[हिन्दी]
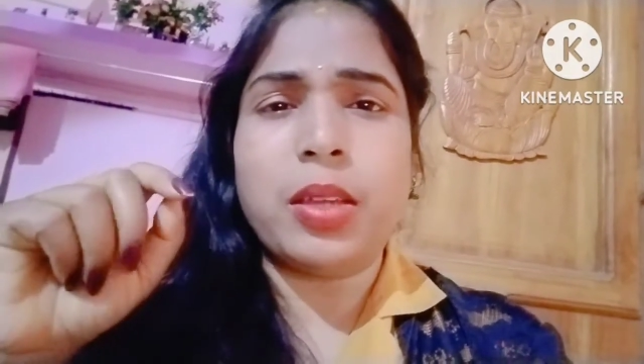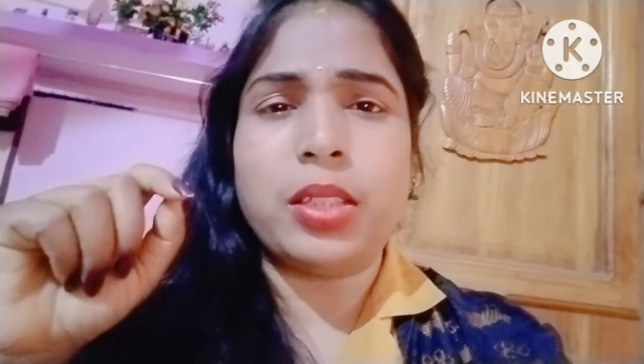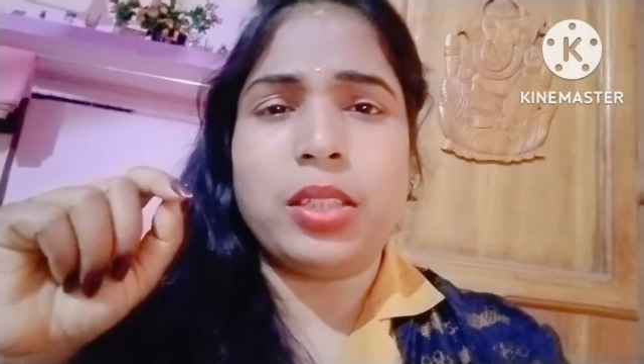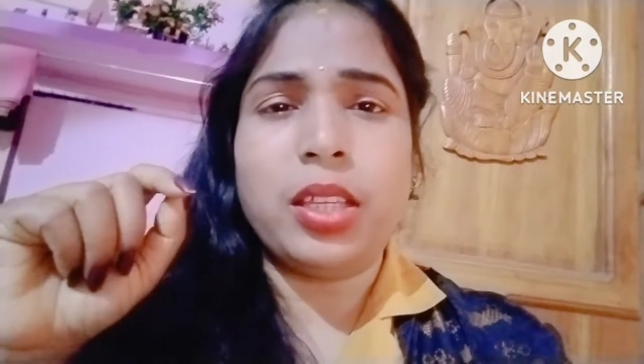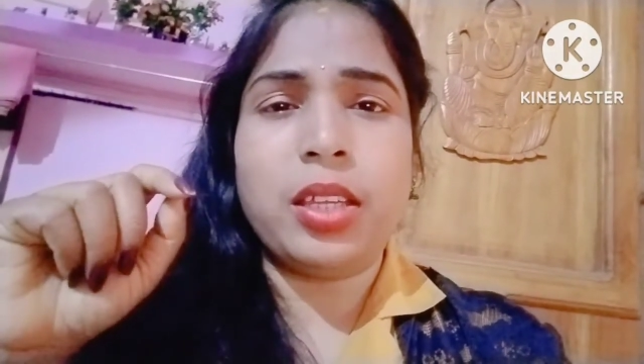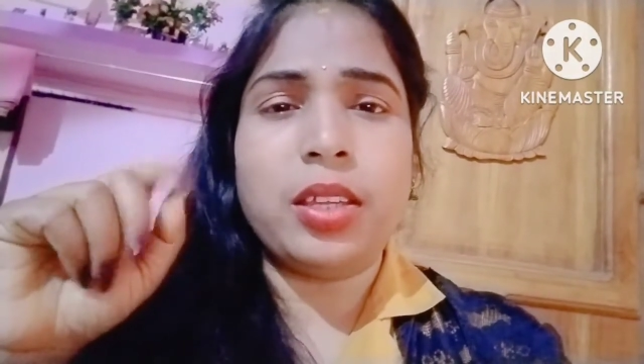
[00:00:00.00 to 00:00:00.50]

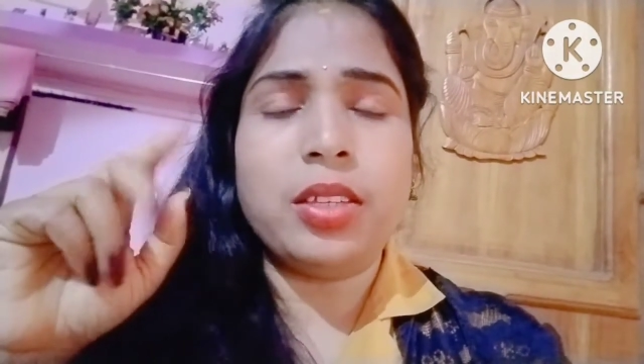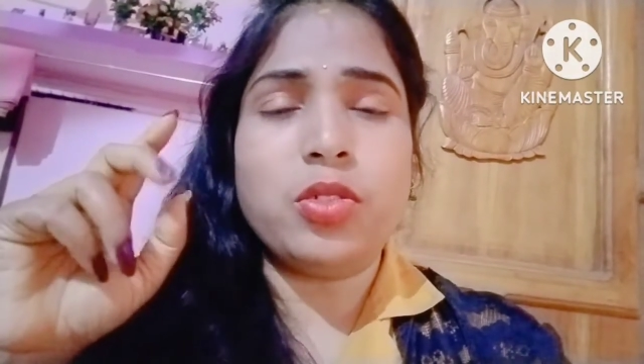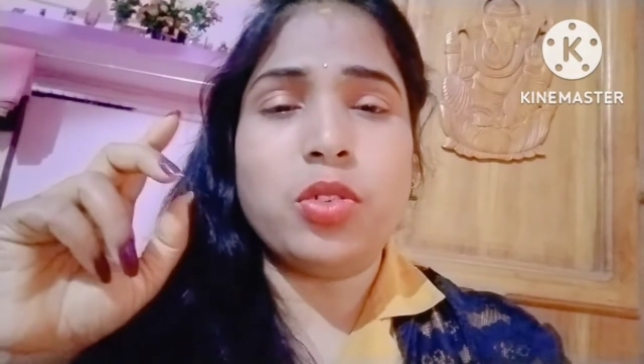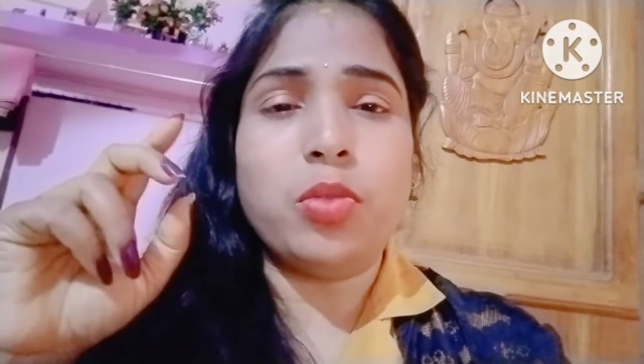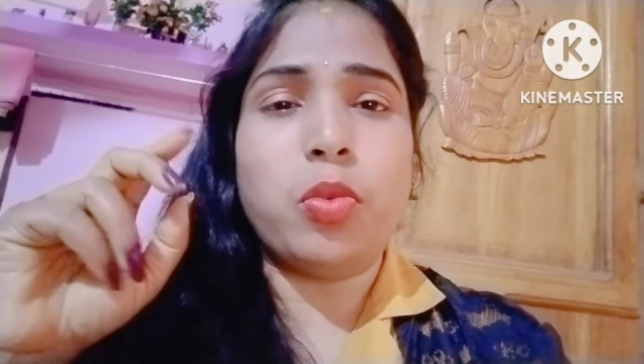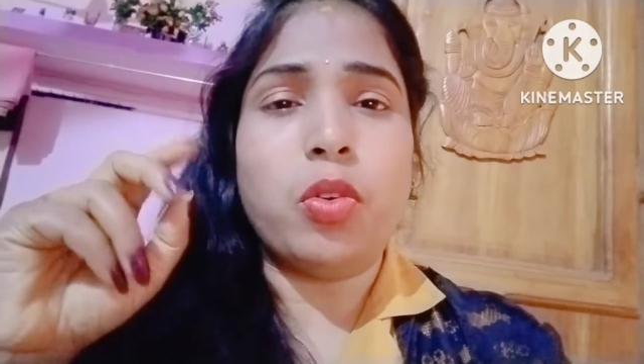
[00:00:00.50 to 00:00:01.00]
बातें हैं
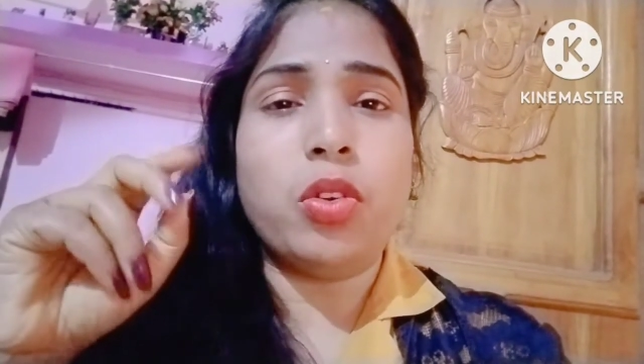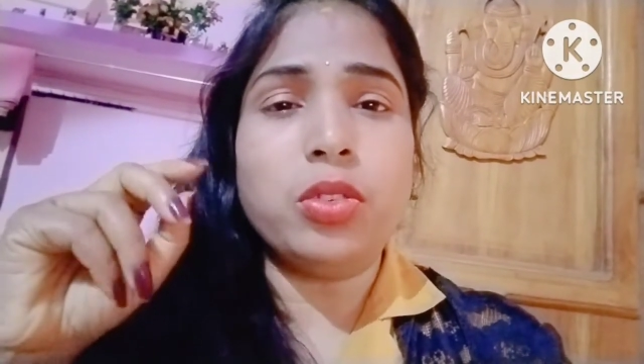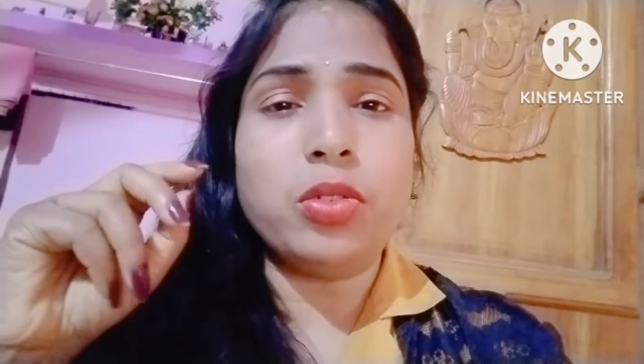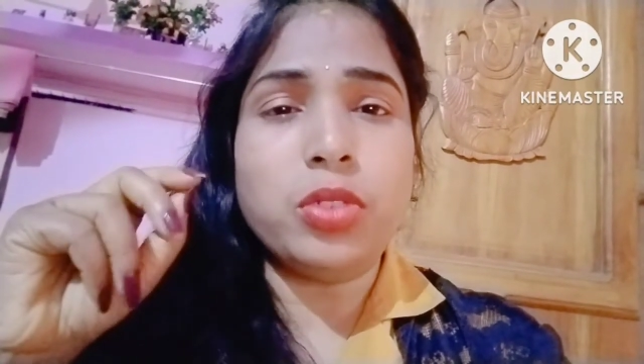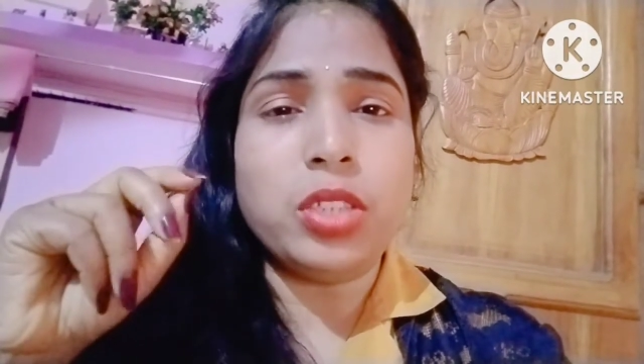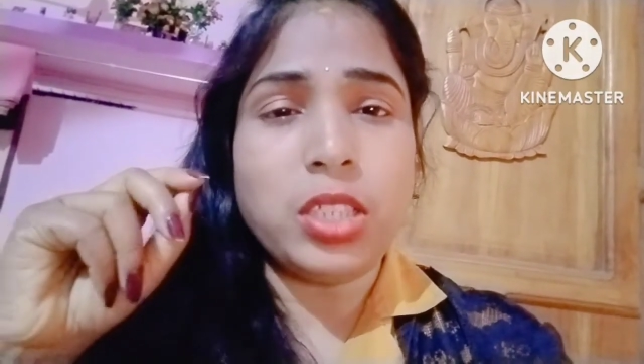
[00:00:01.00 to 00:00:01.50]
जो
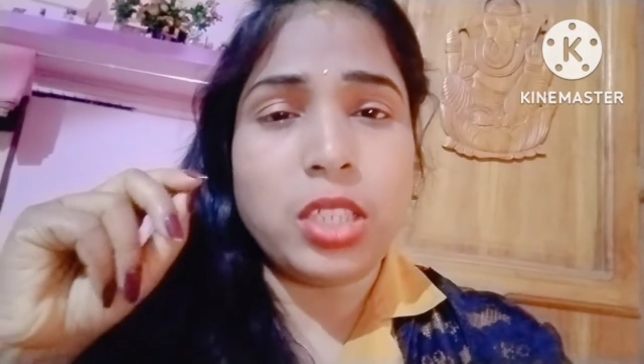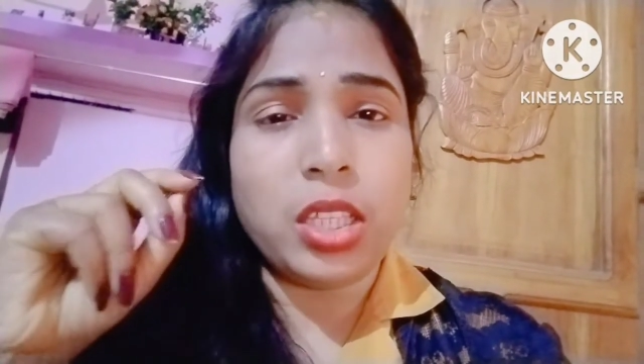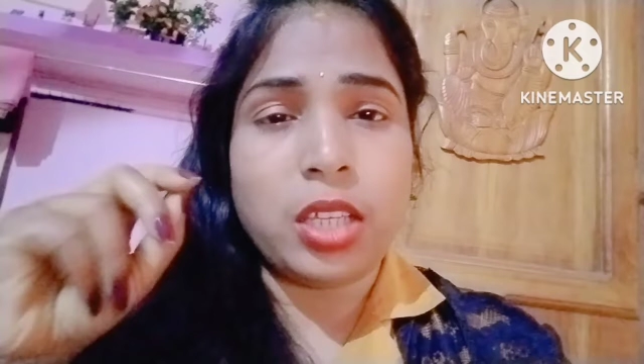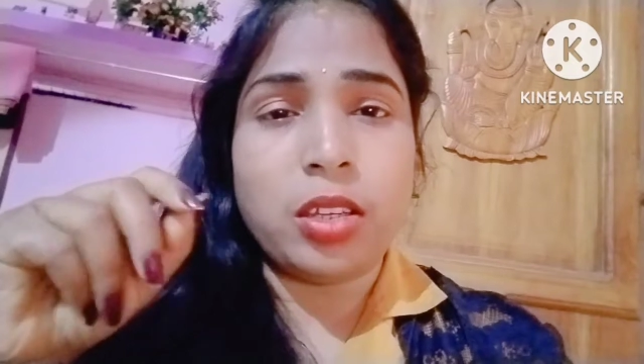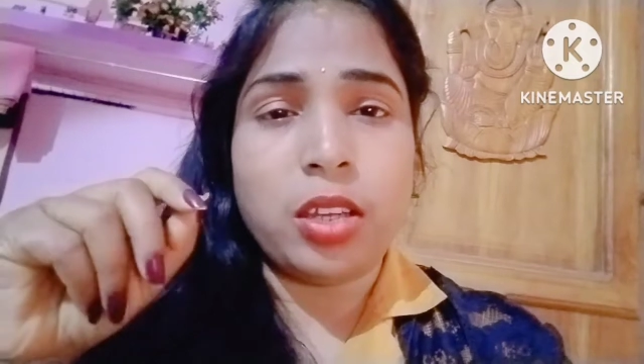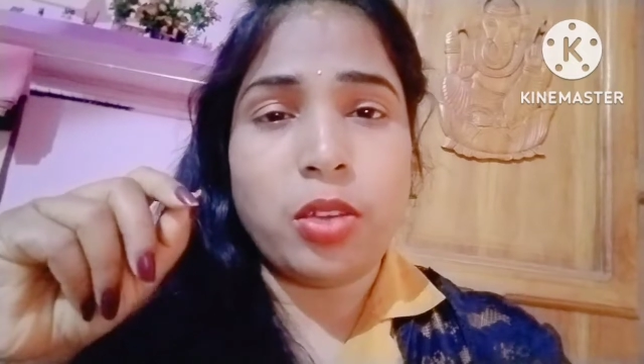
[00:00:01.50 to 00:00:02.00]
बहुत कुछ
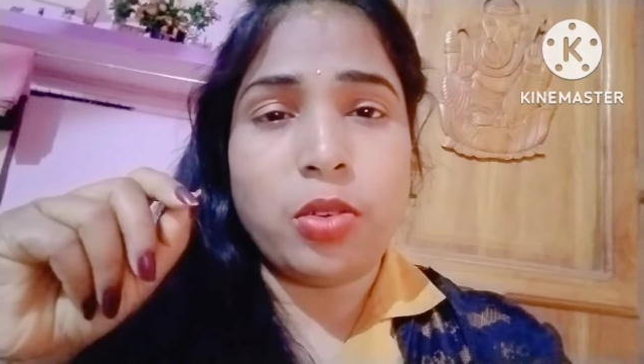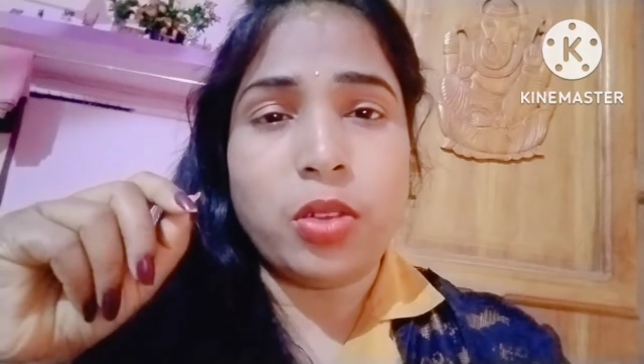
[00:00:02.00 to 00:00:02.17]
सीखने